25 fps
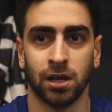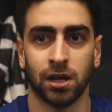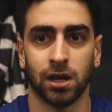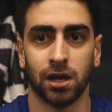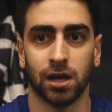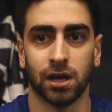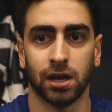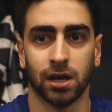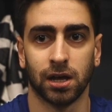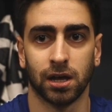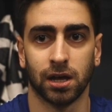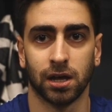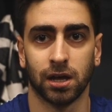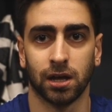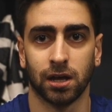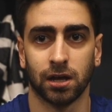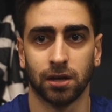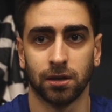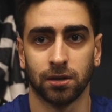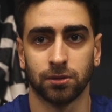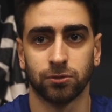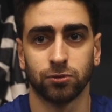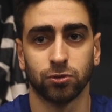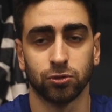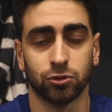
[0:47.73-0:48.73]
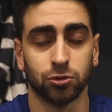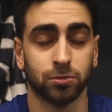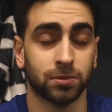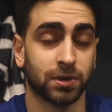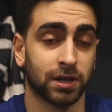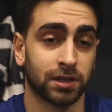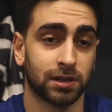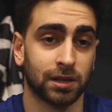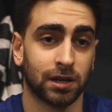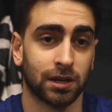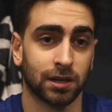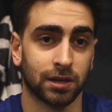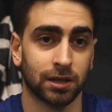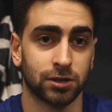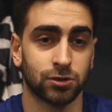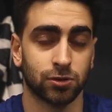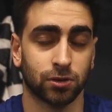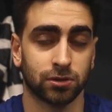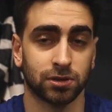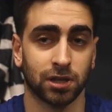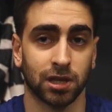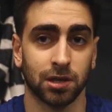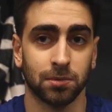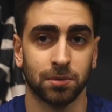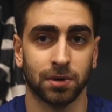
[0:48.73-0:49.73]
E, duyduğum kadarıyla da
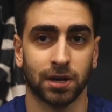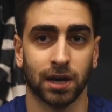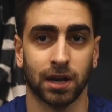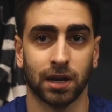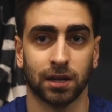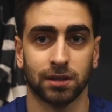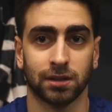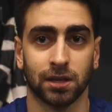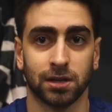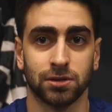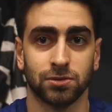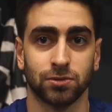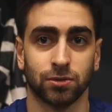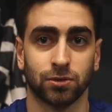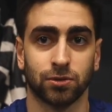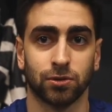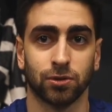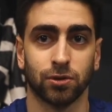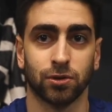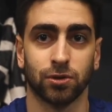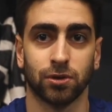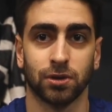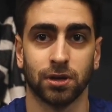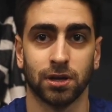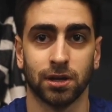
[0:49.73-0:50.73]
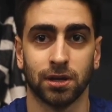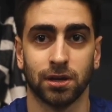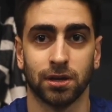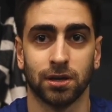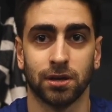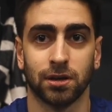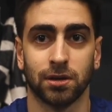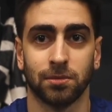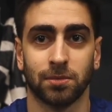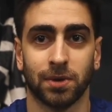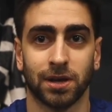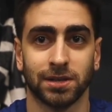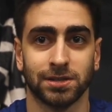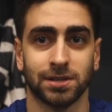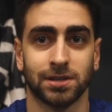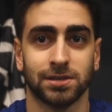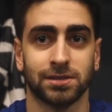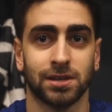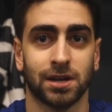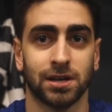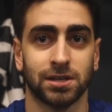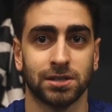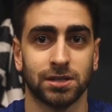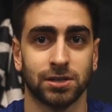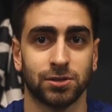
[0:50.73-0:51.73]
çok da iyi bir karakter çünkü e, bazen
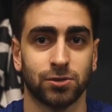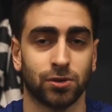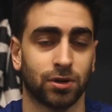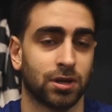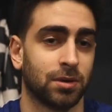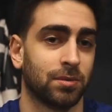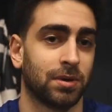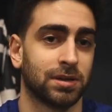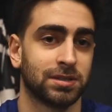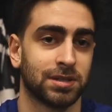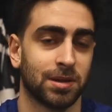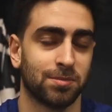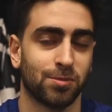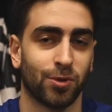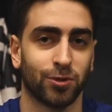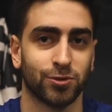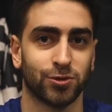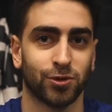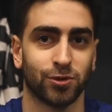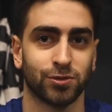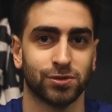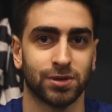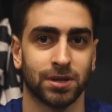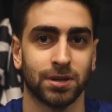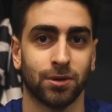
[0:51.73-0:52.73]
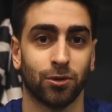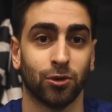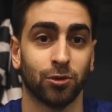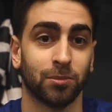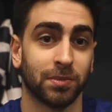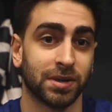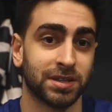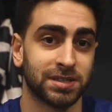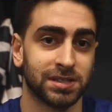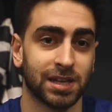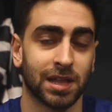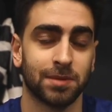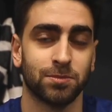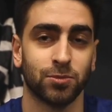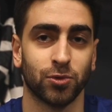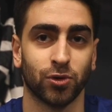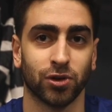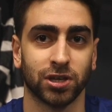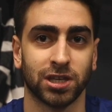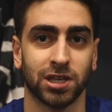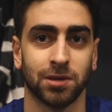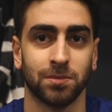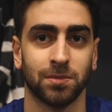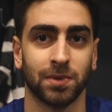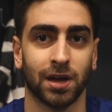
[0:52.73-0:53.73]
sadece çok iyi basketbolcu olmanız yetmiyor o
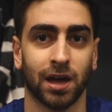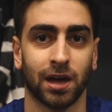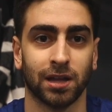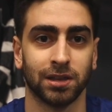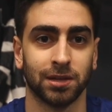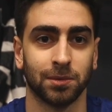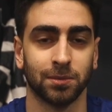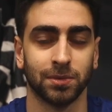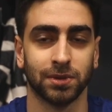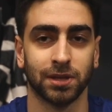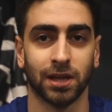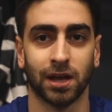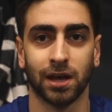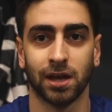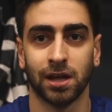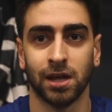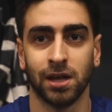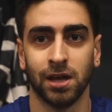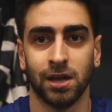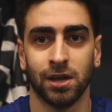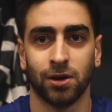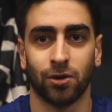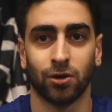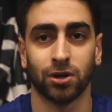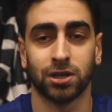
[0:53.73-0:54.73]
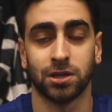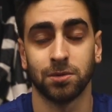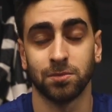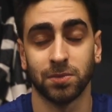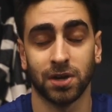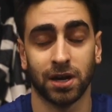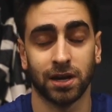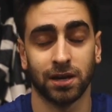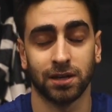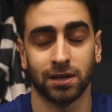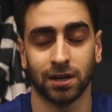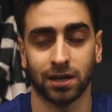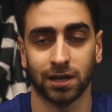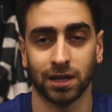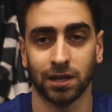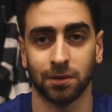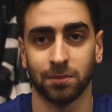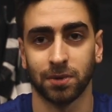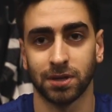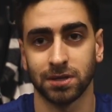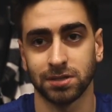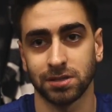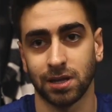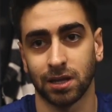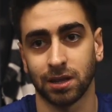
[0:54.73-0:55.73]
kimya anlamında, o kimyayı
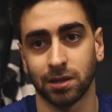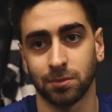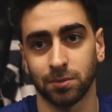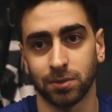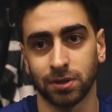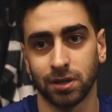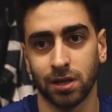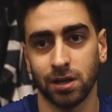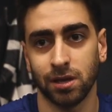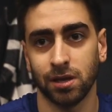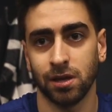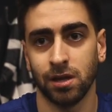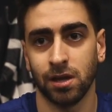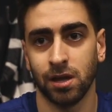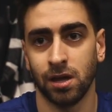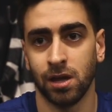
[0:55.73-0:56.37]
yakalamanız anlamında.